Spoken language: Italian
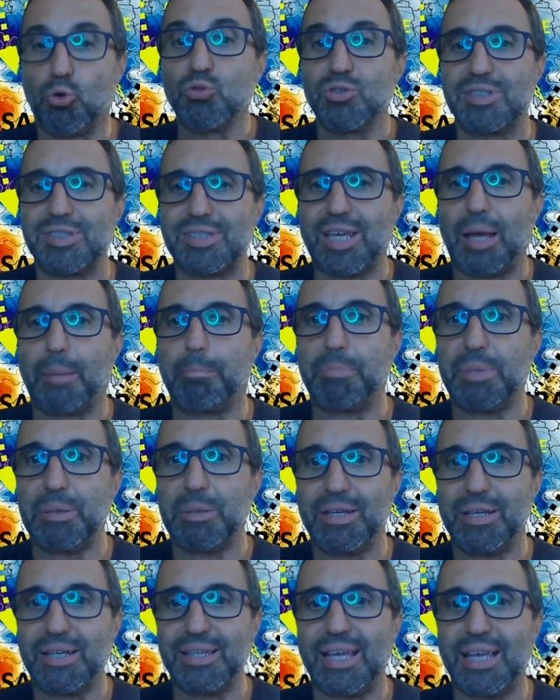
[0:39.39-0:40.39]
con
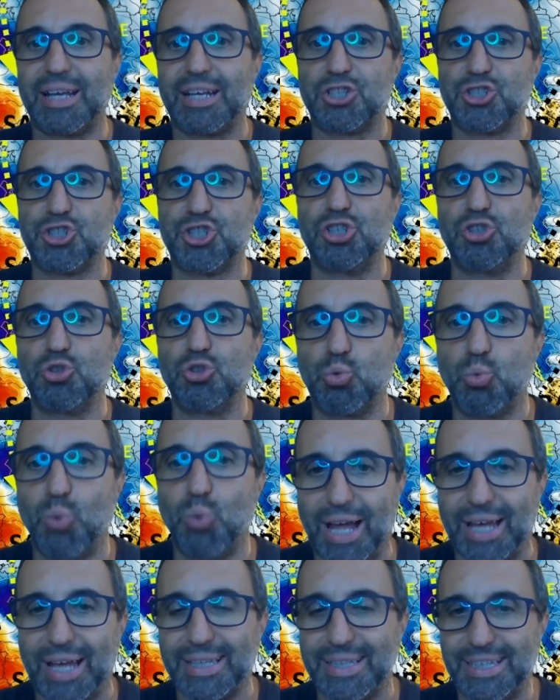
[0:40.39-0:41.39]
scambi meridiani
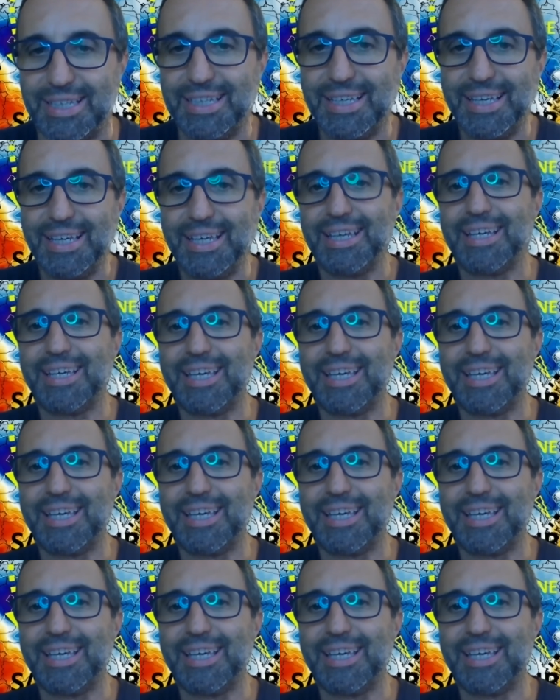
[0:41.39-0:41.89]
accentuati